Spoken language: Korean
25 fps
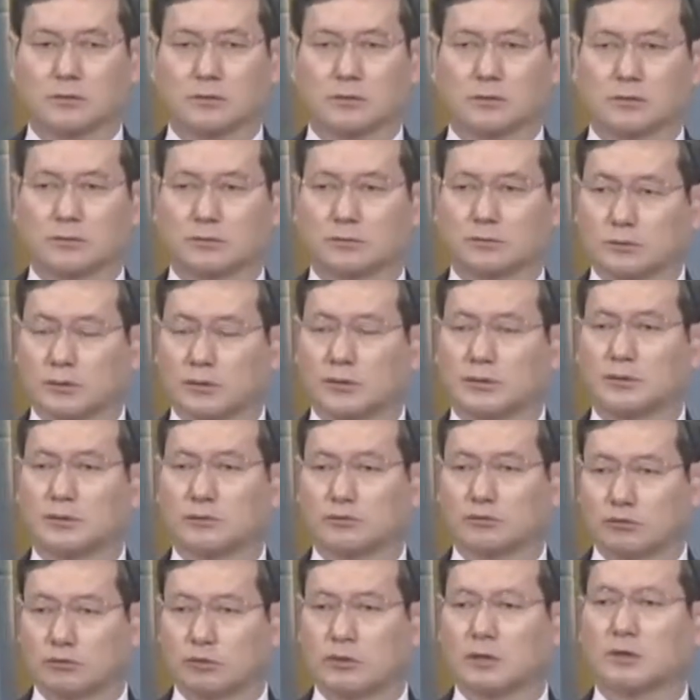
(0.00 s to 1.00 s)
우리는
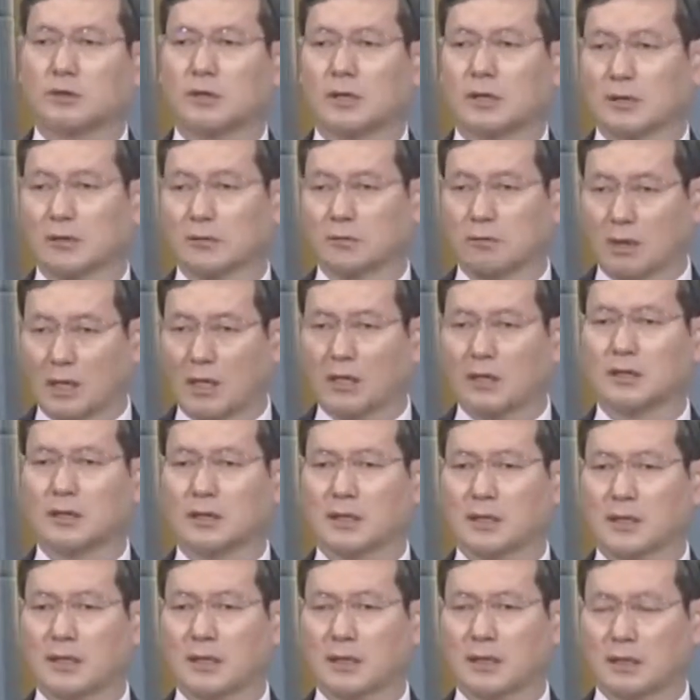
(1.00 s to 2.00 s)
주님과의
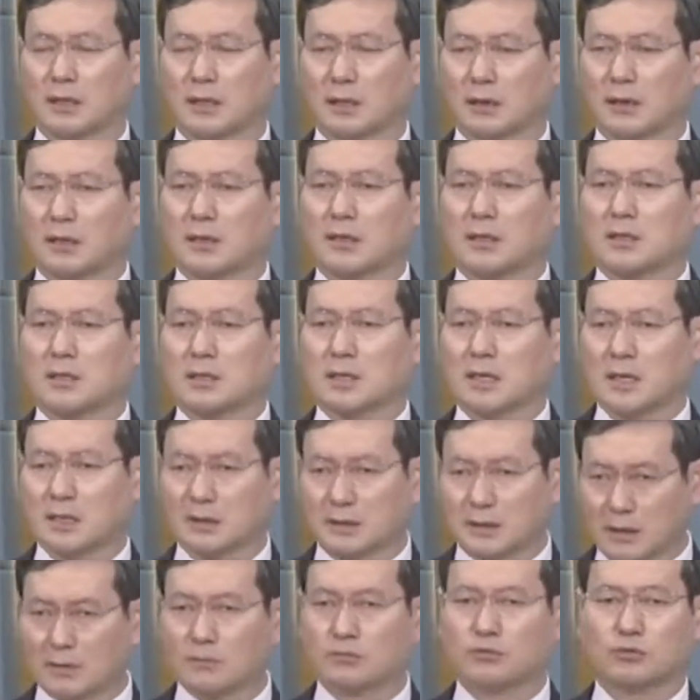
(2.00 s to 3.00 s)
관계가
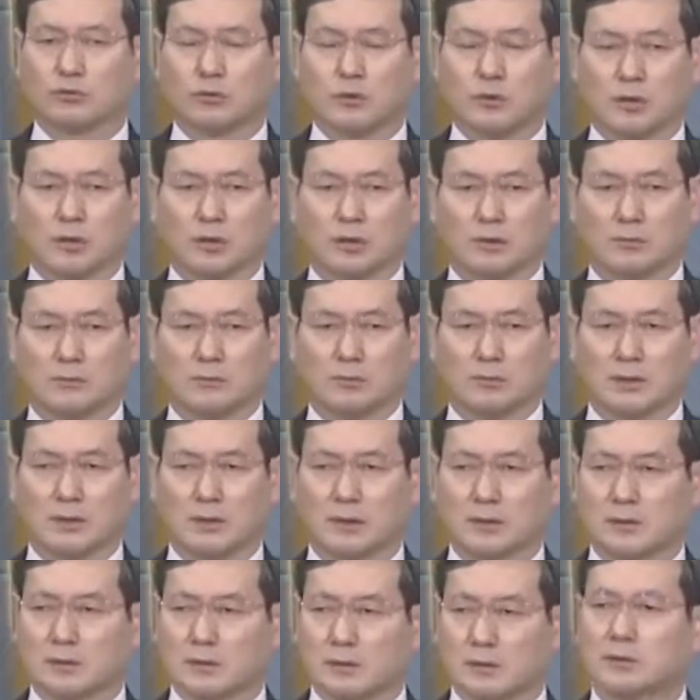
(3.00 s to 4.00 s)
가장 중요한 겁니다.
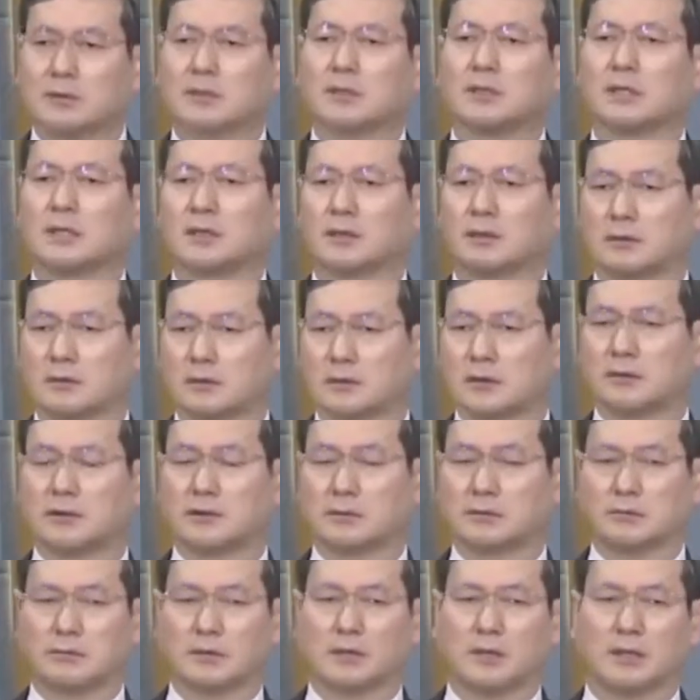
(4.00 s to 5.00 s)
승리가 어디
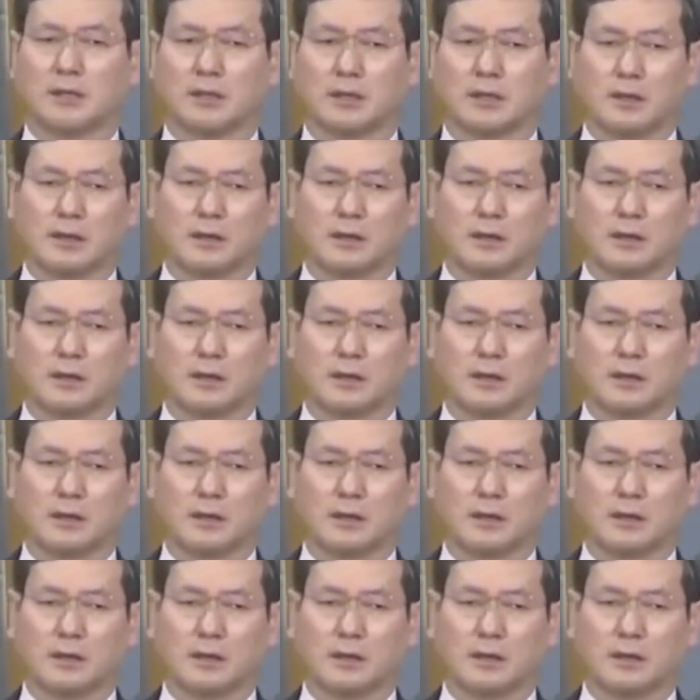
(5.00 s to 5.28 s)
있습니까?